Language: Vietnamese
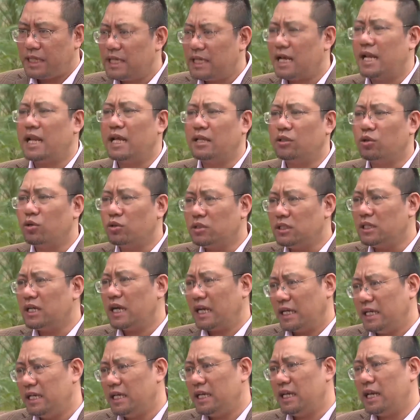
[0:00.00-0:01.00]
Thành ra là tôi
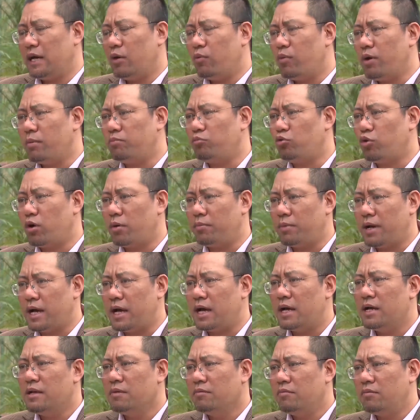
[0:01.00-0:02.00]
xin khẳng định là web
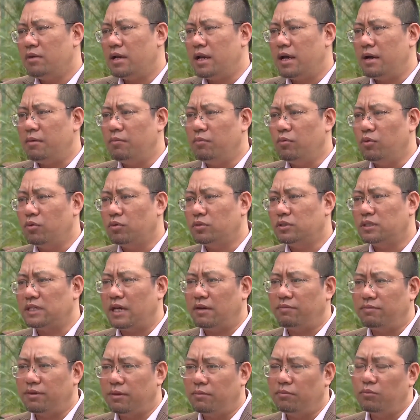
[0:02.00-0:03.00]
drama là một
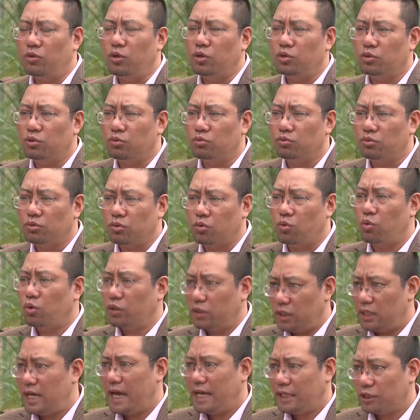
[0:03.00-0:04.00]
sản phẩm nội dung
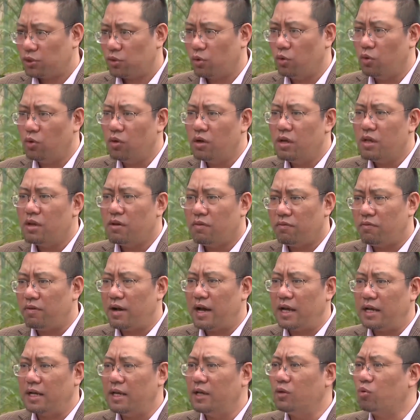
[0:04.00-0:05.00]
của thời đại số
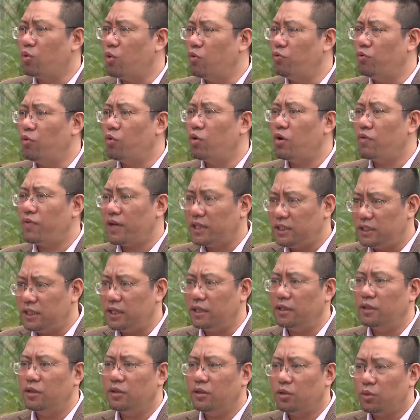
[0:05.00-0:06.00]
và nên cổ vũ nó
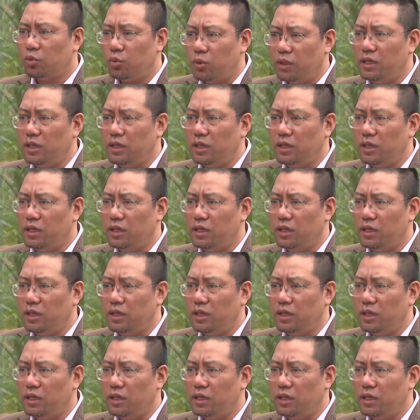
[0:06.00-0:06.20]
phát triển.